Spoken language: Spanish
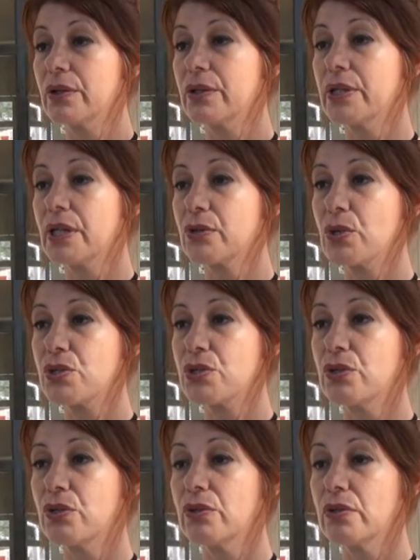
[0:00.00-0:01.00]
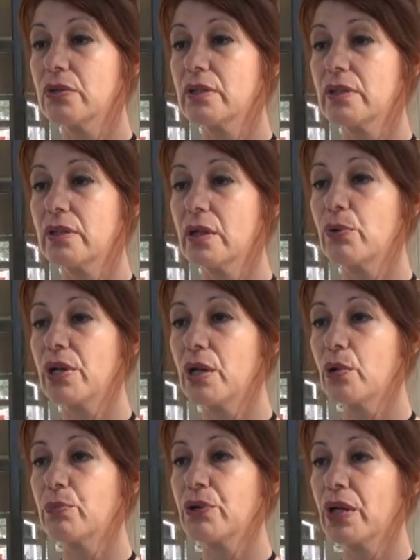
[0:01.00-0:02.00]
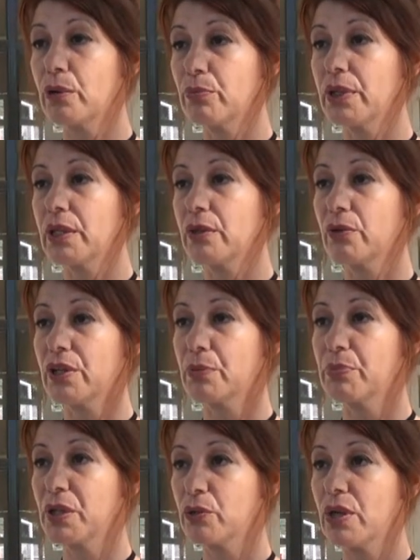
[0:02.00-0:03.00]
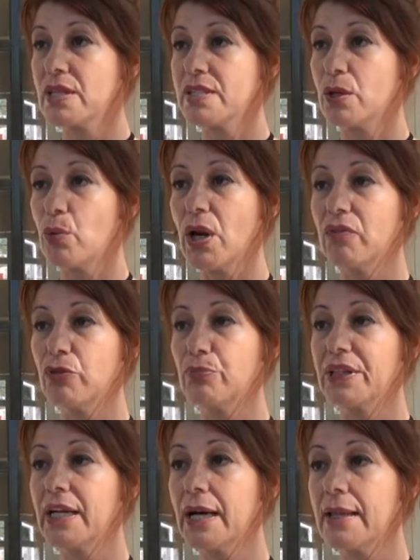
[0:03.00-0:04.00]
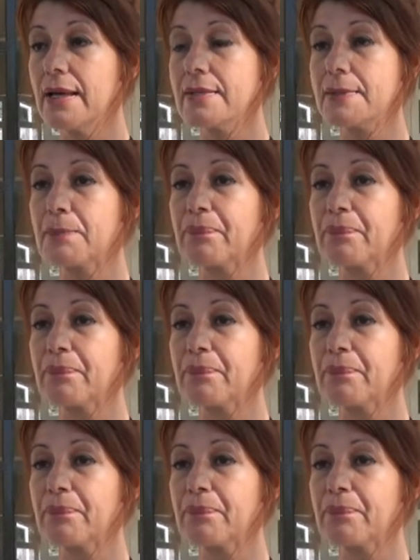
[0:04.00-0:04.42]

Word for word: de actuación eh, elaborado por AIMER con respecto a las escuelas fumigadas.